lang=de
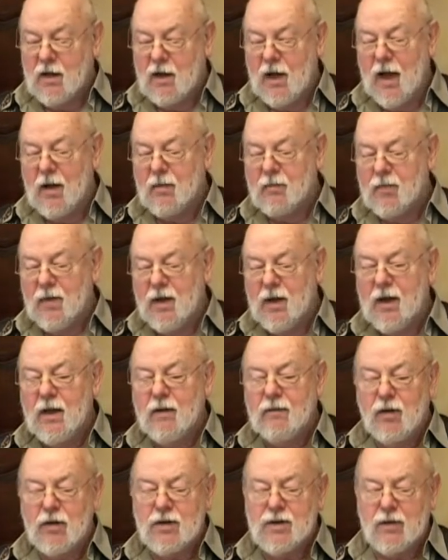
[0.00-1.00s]
glaub
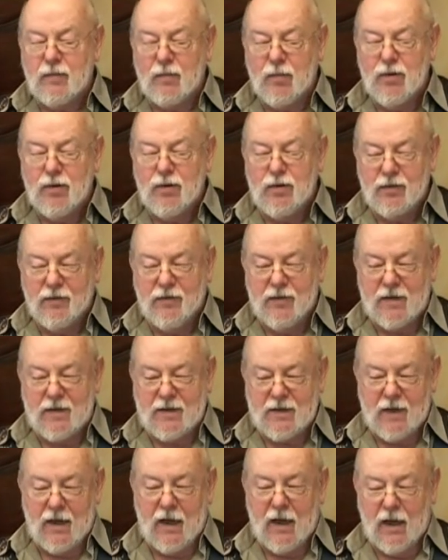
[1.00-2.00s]
nie, was ein Bücher
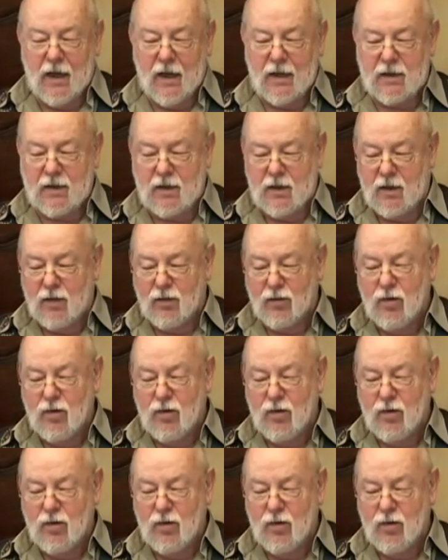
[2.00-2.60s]
erzählt.